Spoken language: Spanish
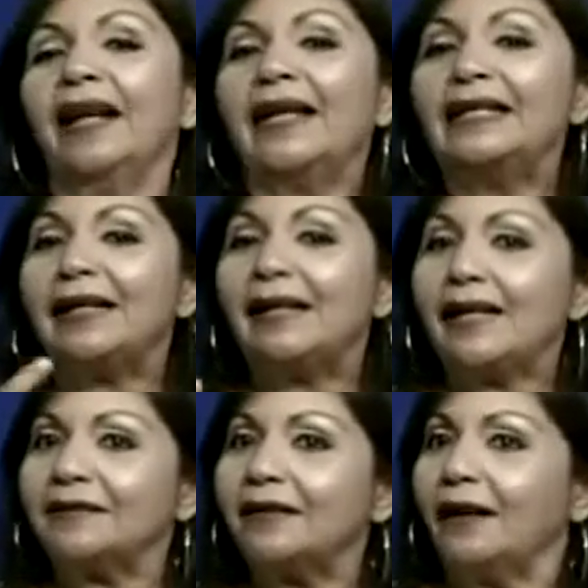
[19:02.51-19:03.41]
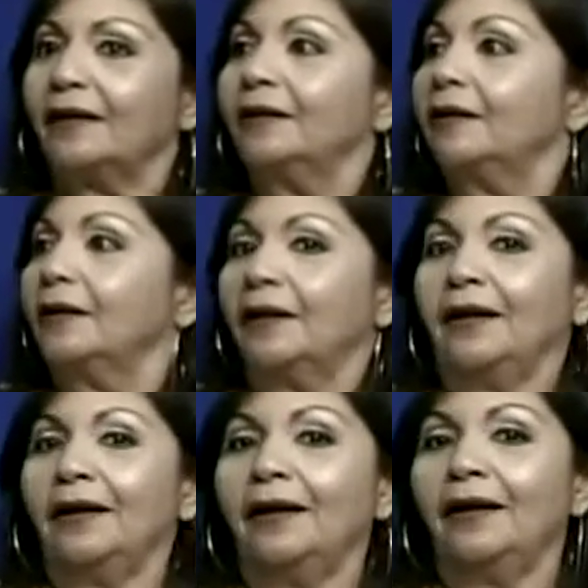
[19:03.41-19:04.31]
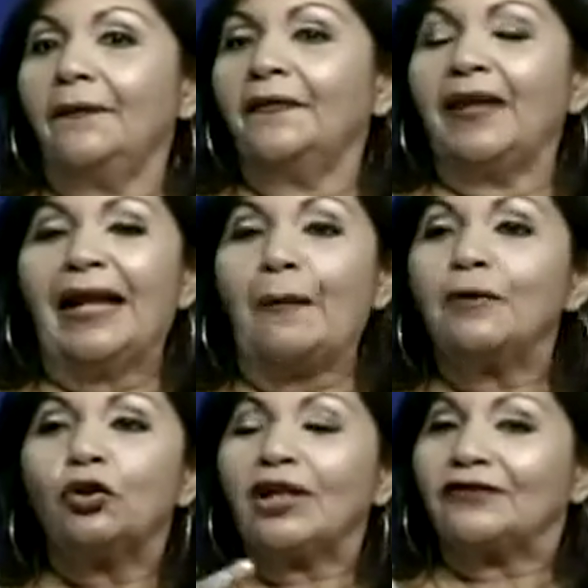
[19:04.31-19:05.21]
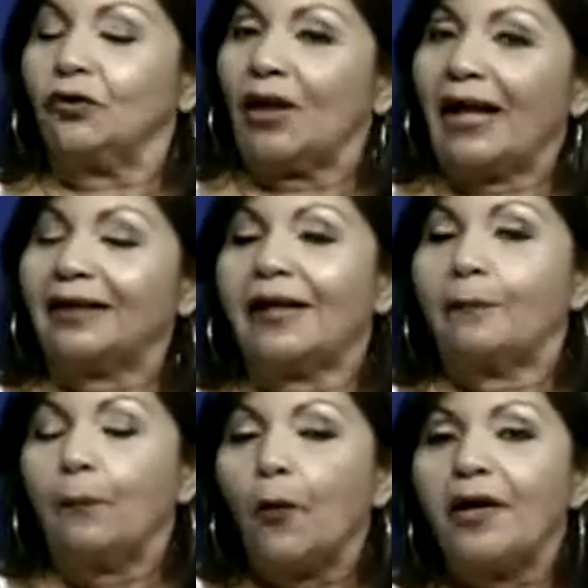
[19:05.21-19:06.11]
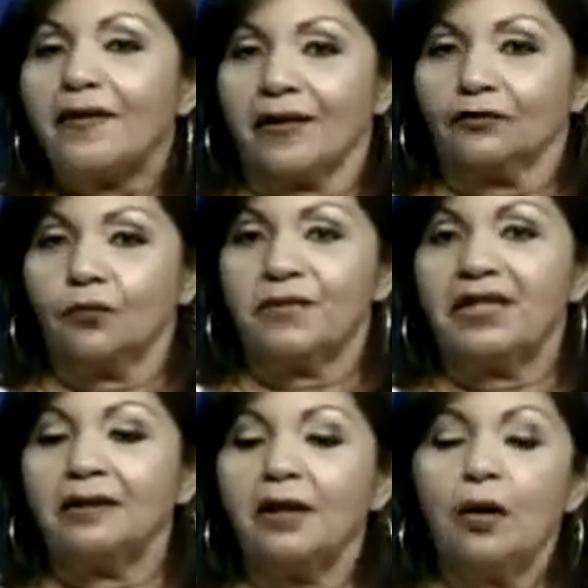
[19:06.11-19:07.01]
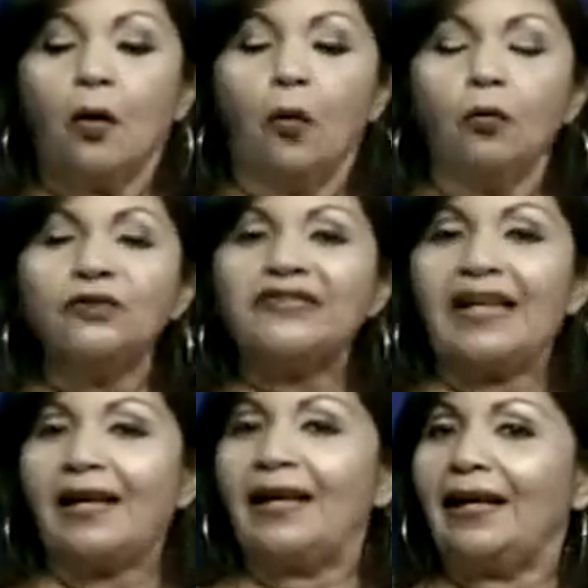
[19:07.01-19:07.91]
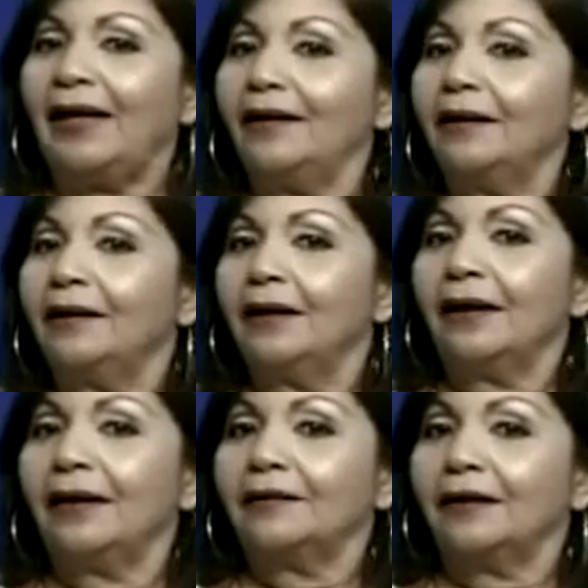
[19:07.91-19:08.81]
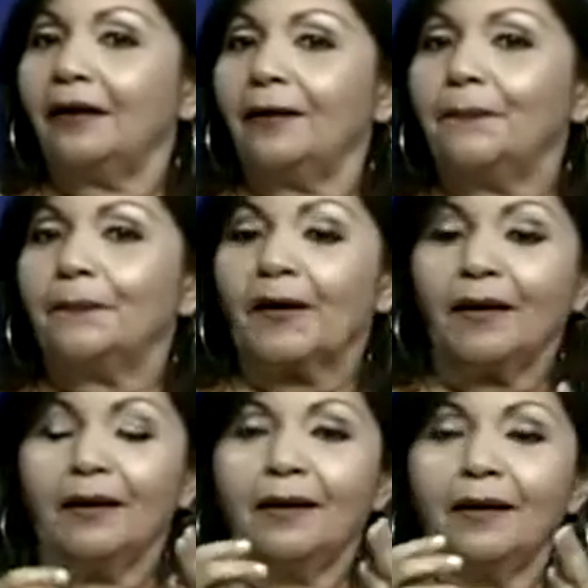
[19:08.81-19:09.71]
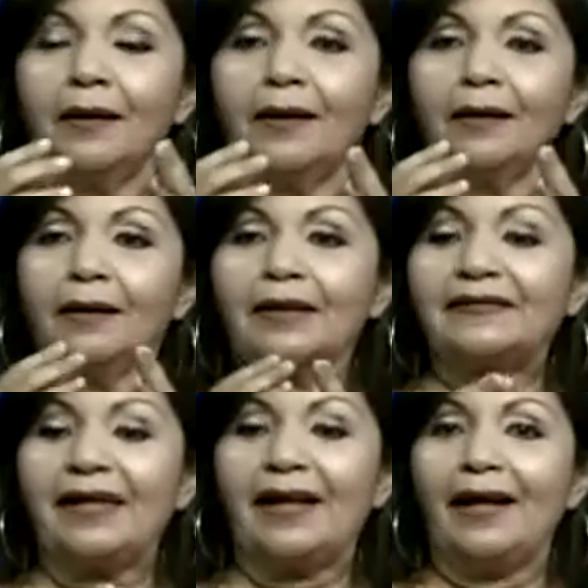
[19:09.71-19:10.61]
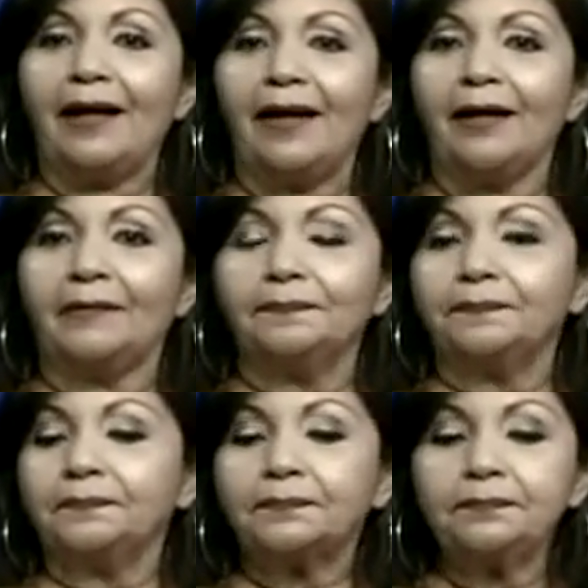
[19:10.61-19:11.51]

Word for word: las iglesias, eh, del ámbito nacional, que pueden asumir un CNE este, eh, que sea mm,